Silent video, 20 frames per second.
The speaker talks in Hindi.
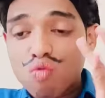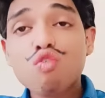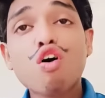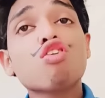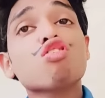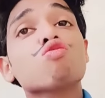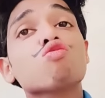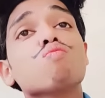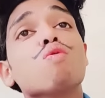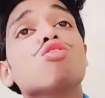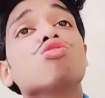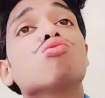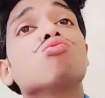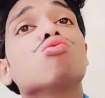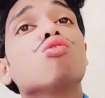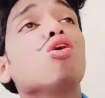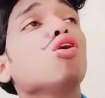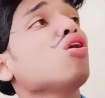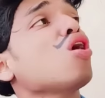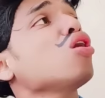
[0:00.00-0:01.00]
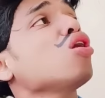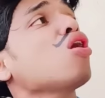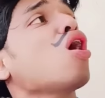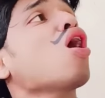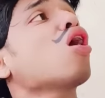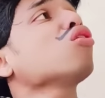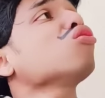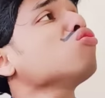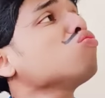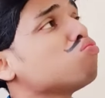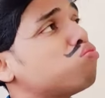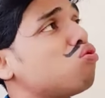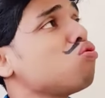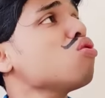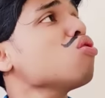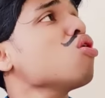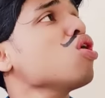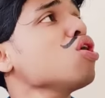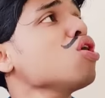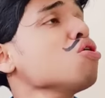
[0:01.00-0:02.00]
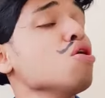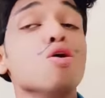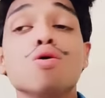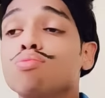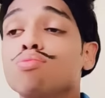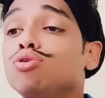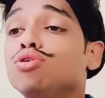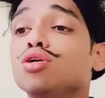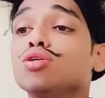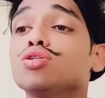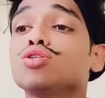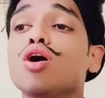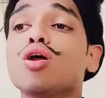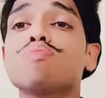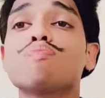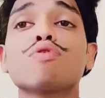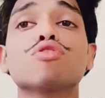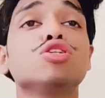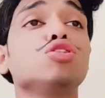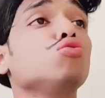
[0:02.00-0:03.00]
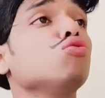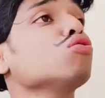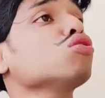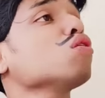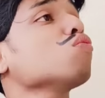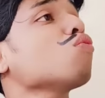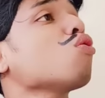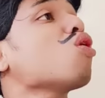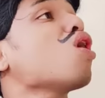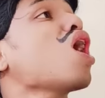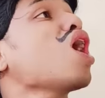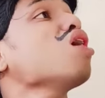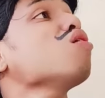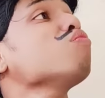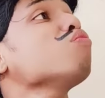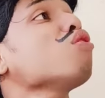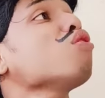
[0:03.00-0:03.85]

वॉचमैन तो नहीं है ना तुम भूल गए पिछले चार पाँच दिनों से वो गायब